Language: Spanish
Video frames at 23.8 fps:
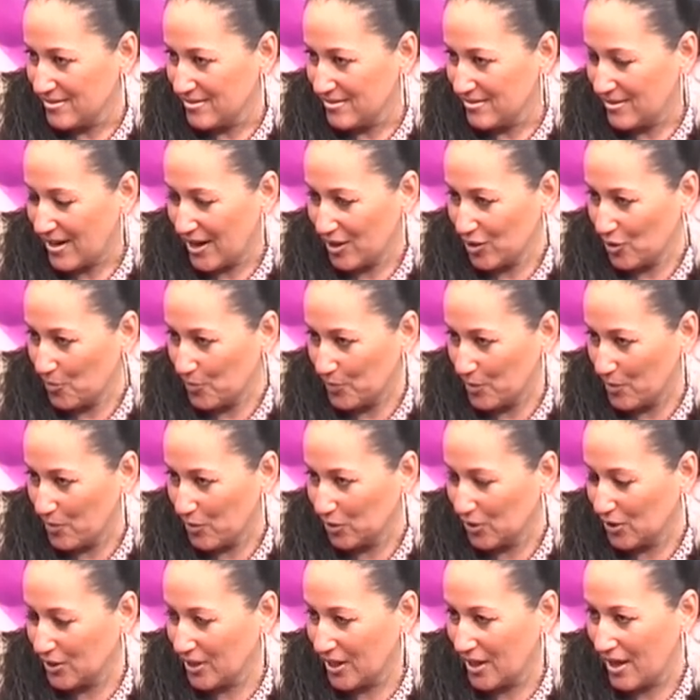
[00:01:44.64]
a los
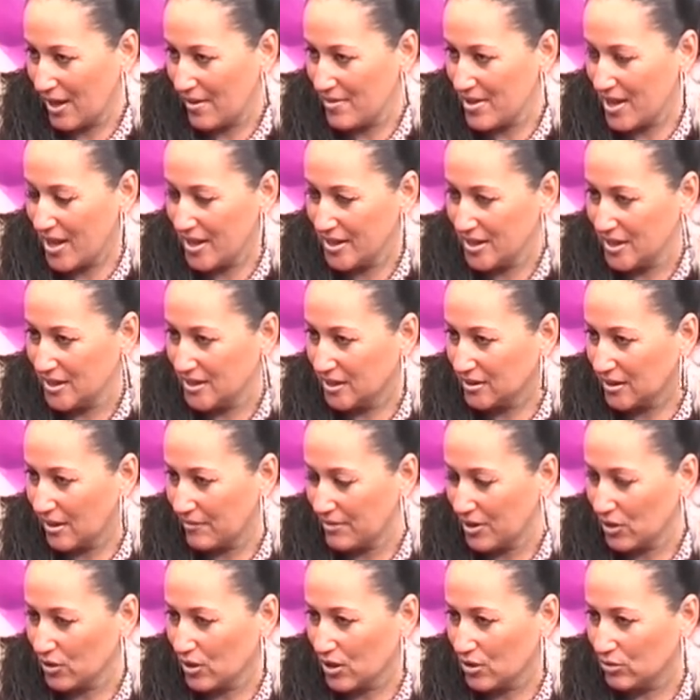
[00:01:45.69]
promotores que había allí en el
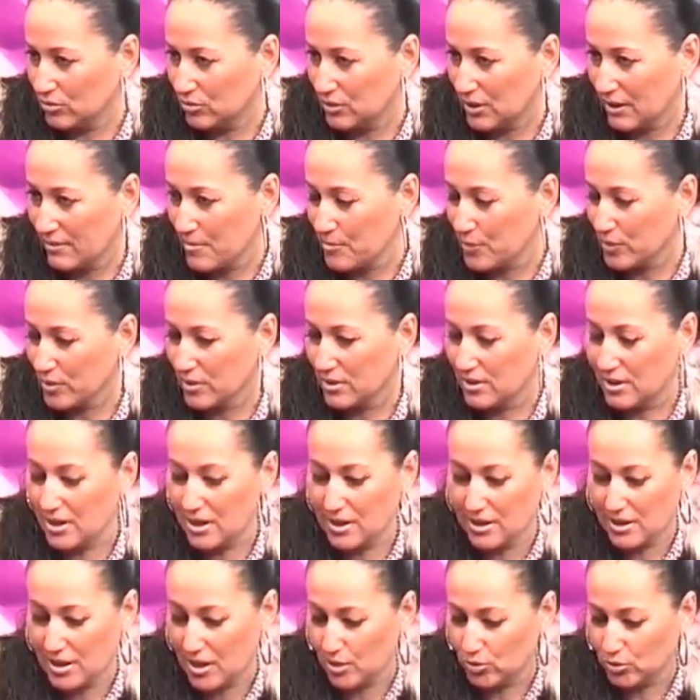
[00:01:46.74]
tablado que
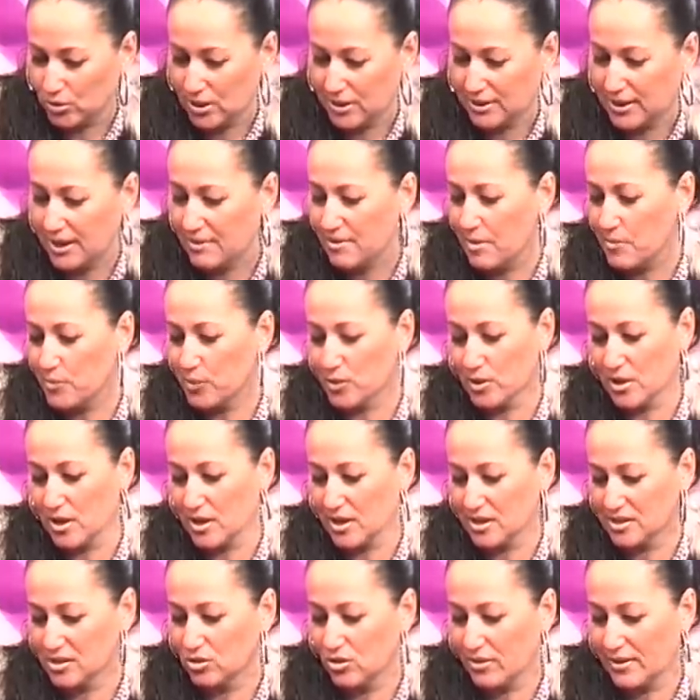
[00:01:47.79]
porque, que contrataban, porque
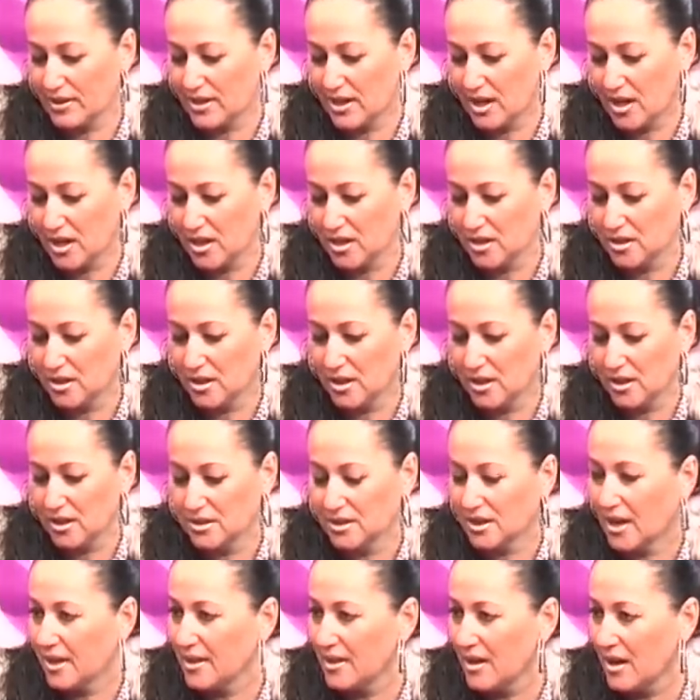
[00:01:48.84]
casi toda la gente que
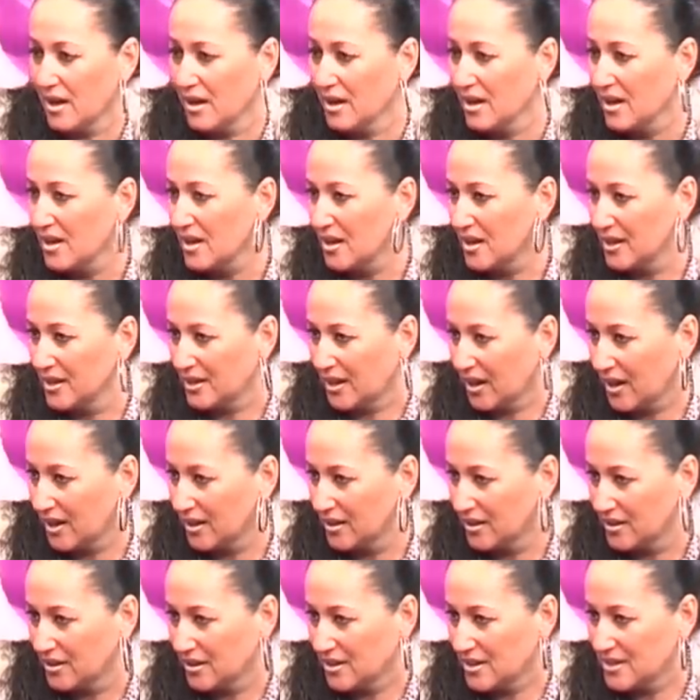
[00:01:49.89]
traían era
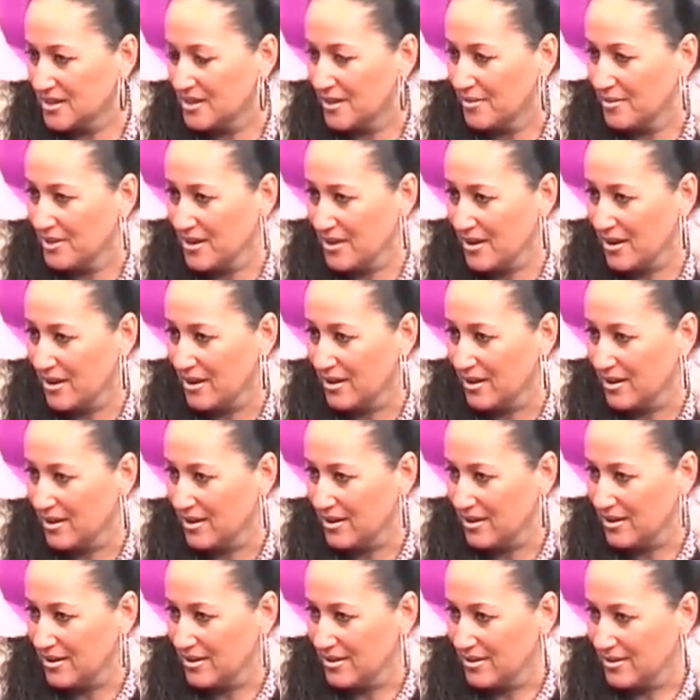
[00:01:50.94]
gente de Sevilla
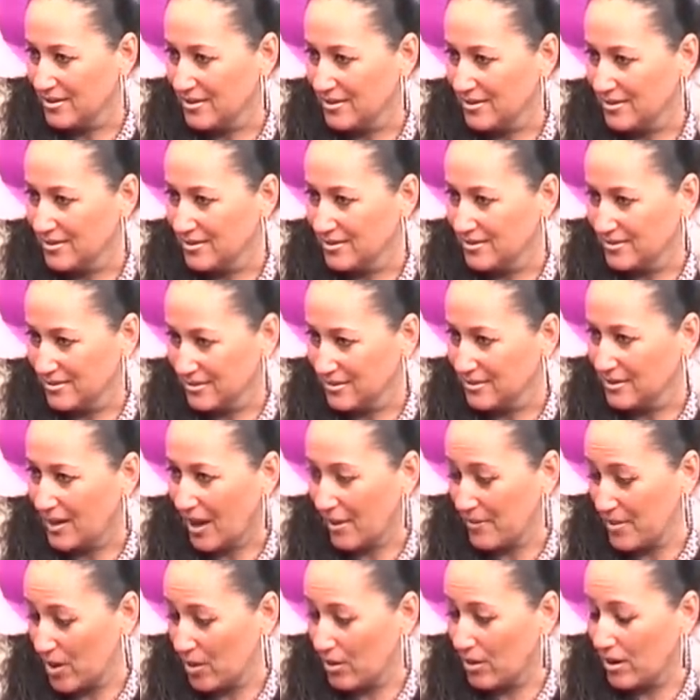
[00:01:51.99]

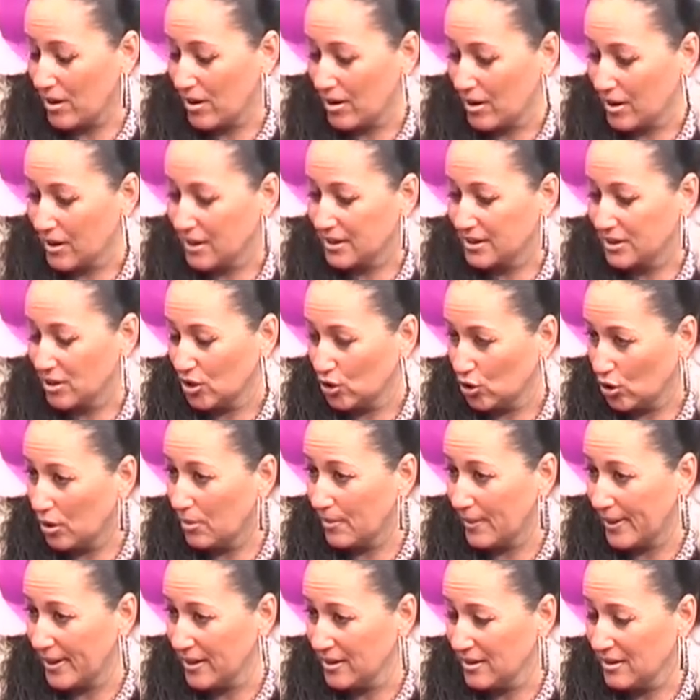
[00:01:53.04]
había
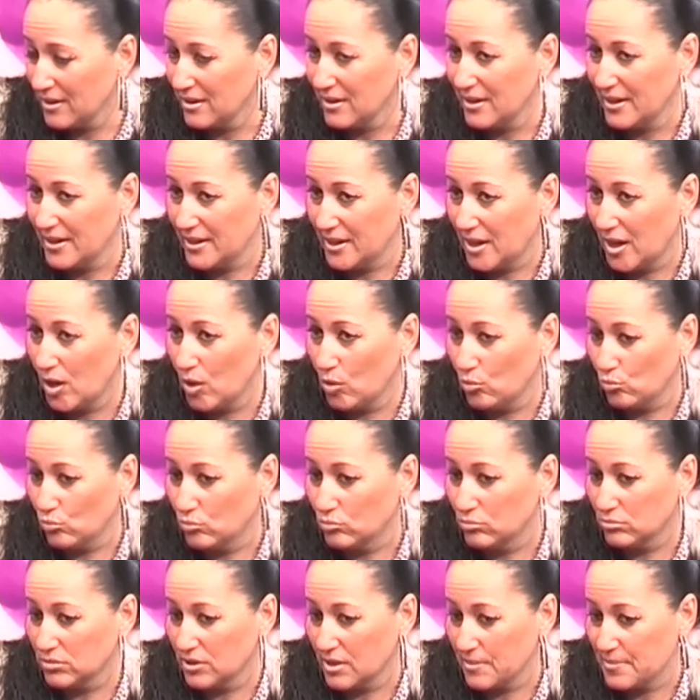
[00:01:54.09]
Cristóbal, era
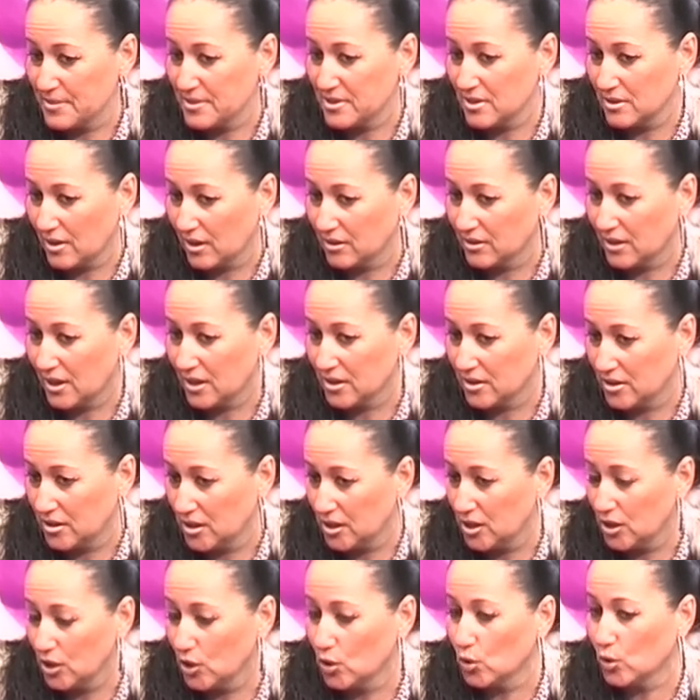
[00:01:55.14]
un representante
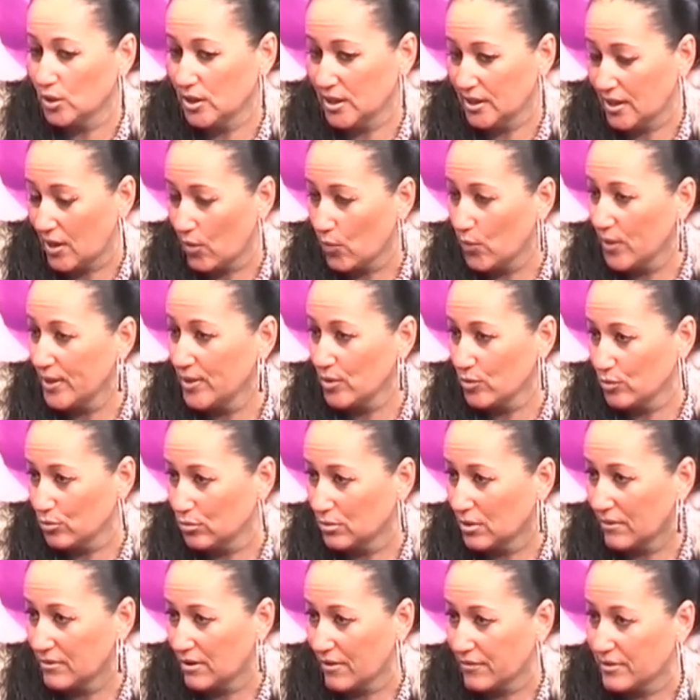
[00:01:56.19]
artístico y era dueño de un
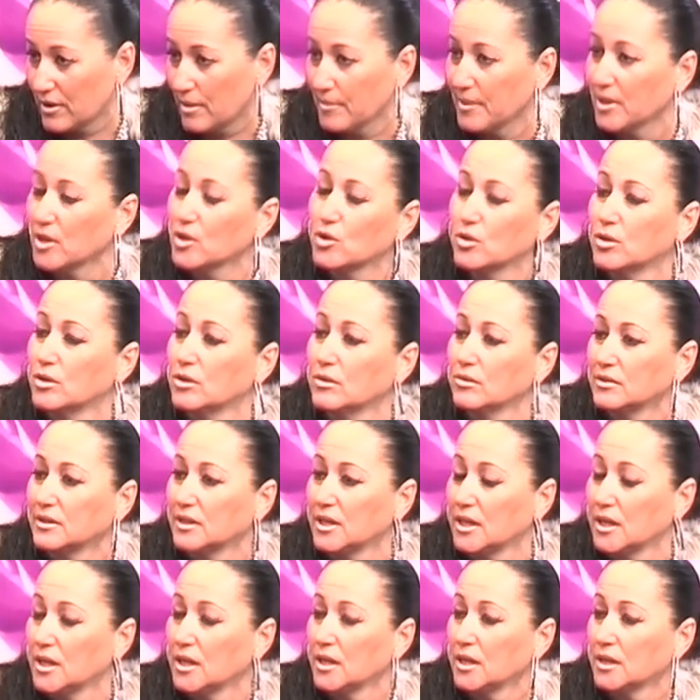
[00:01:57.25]
tablao flamenco,
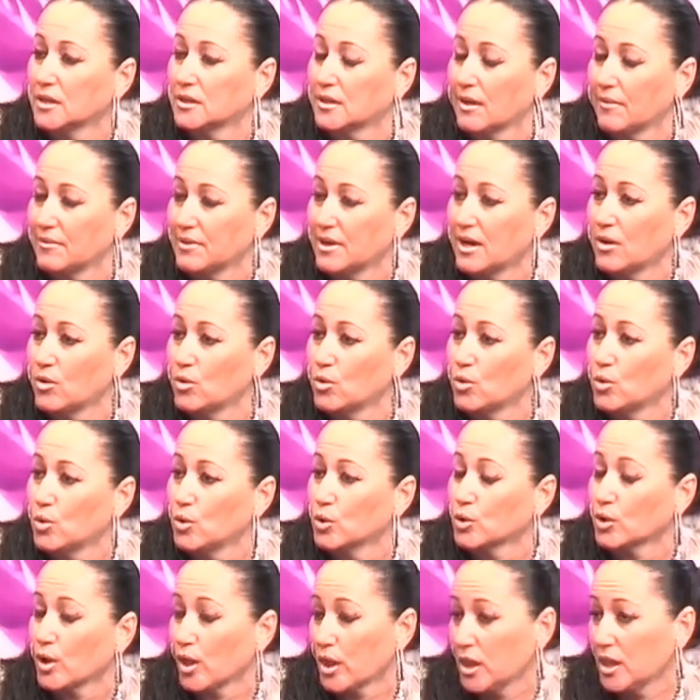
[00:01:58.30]
del tablao
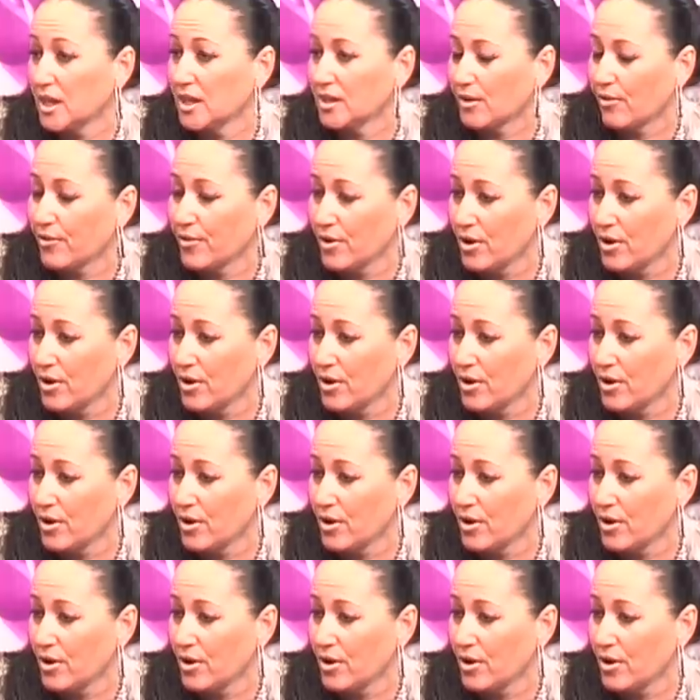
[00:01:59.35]
rociero